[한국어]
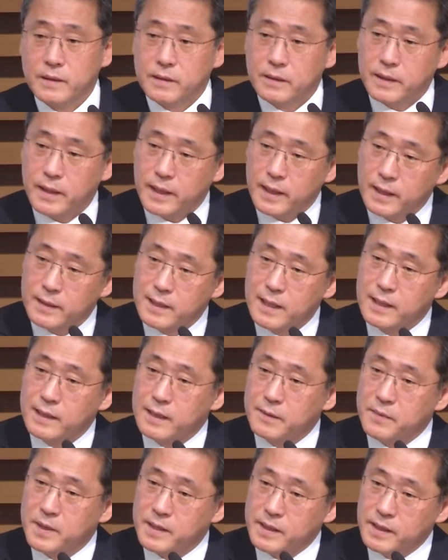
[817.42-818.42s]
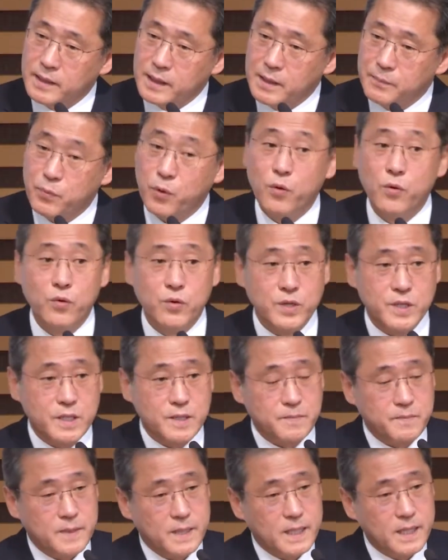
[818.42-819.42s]
때가 될 때마다 이렇게 보고
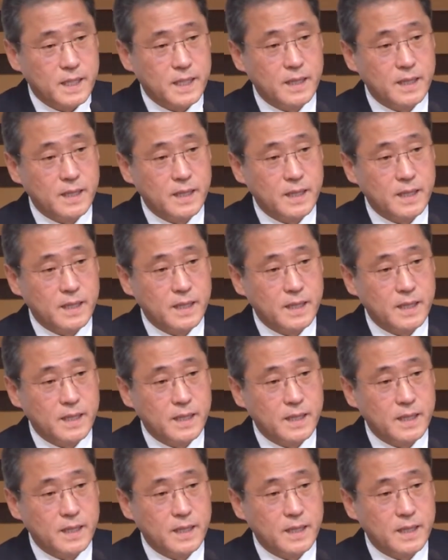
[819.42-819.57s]
있습니다.